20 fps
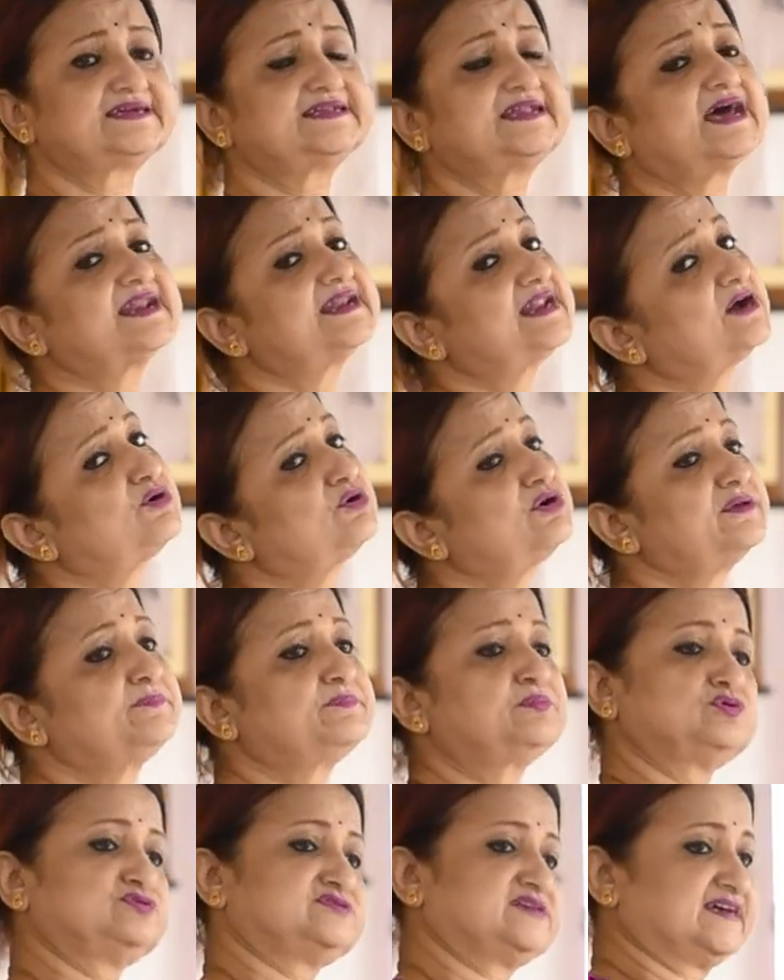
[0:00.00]
রান্নাঘরে
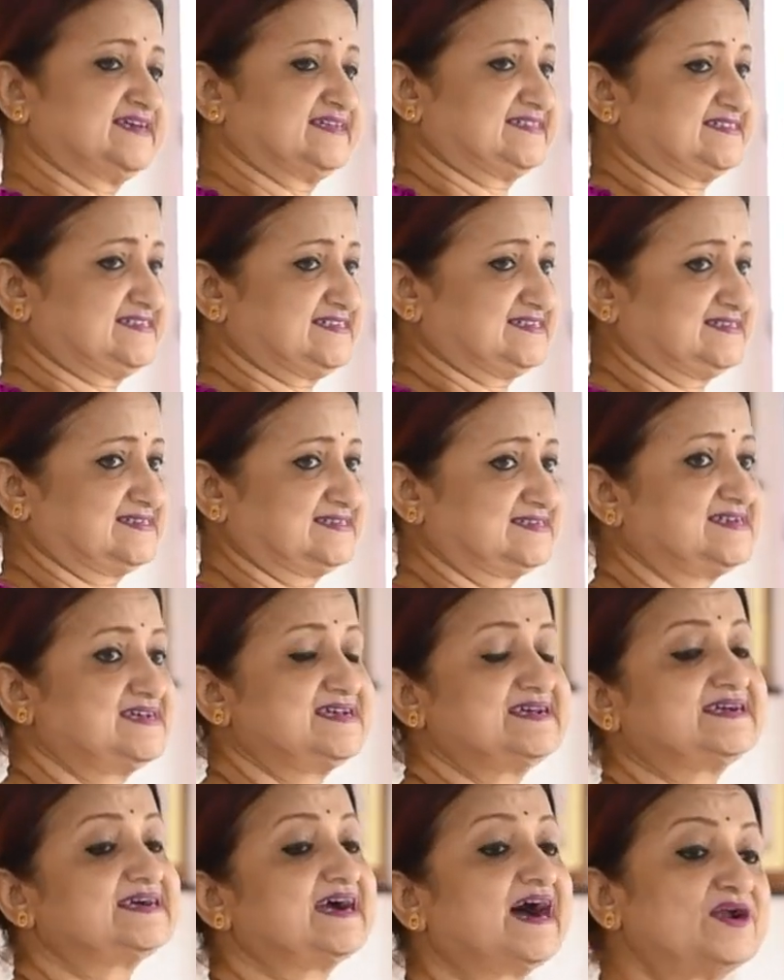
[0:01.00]
পৌঁছে গেছি
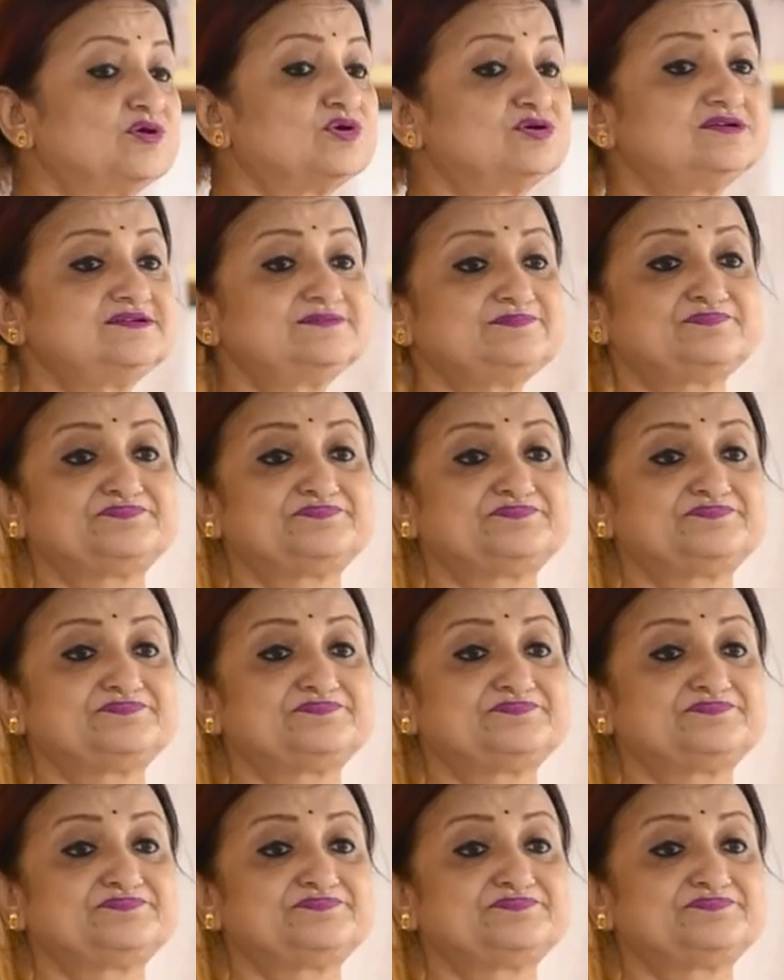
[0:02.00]
কারণ